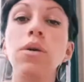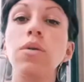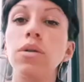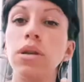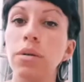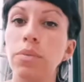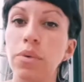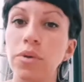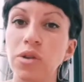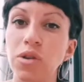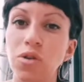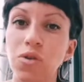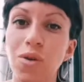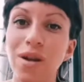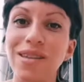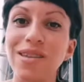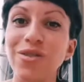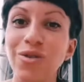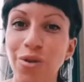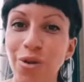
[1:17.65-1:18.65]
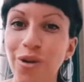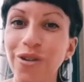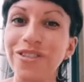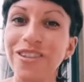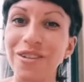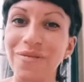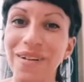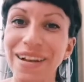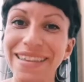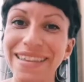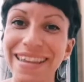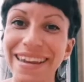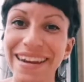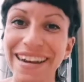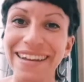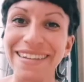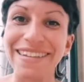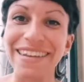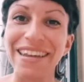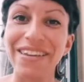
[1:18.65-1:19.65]
quindi possono essere un'ottima
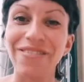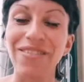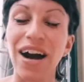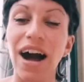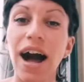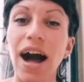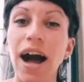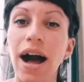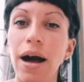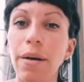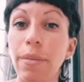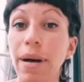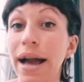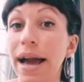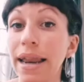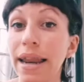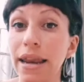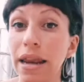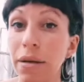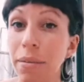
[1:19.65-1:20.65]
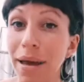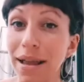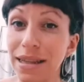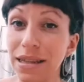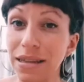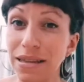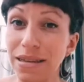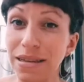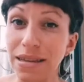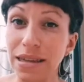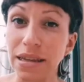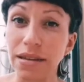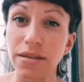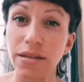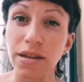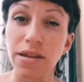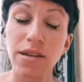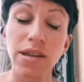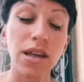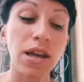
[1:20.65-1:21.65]
alternativa a magari rimedi di
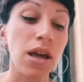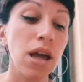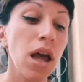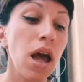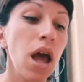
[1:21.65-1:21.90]
sintesi,